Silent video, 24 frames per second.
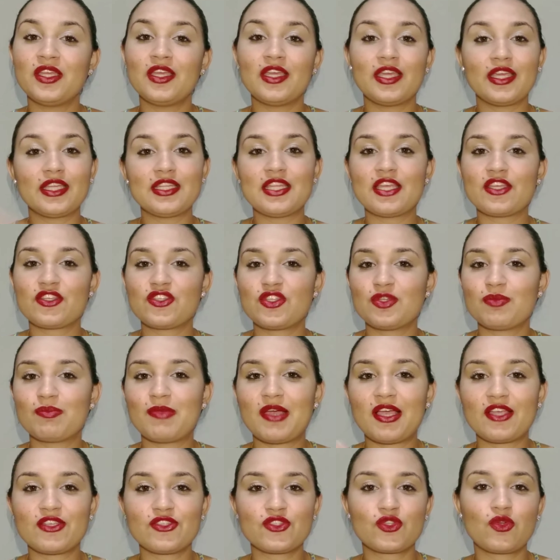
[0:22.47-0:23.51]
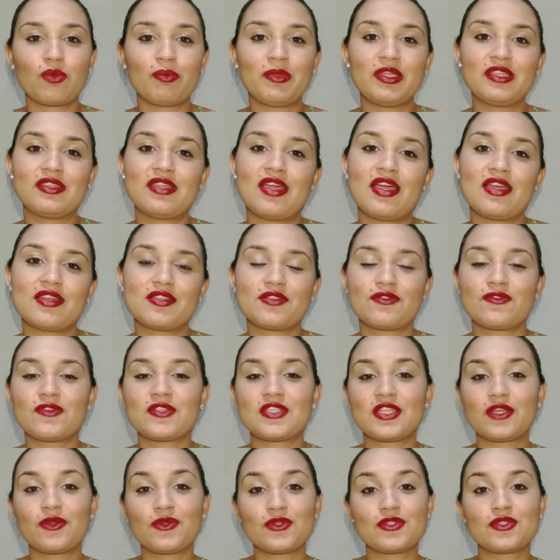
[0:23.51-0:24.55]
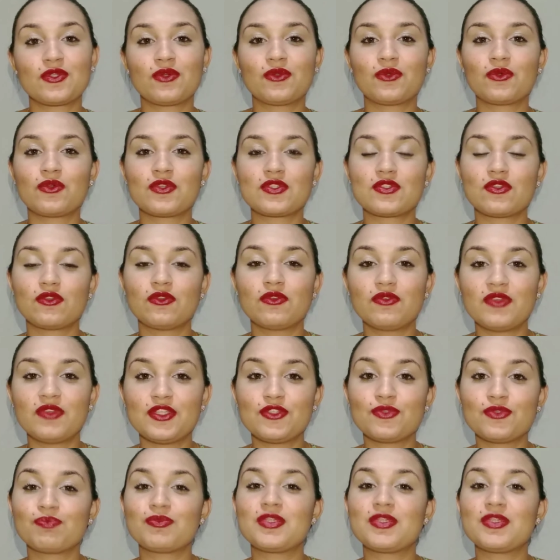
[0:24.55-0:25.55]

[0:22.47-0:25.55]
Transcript: e deixa embaixo comentários se você gostou ou não gostou do vídeo.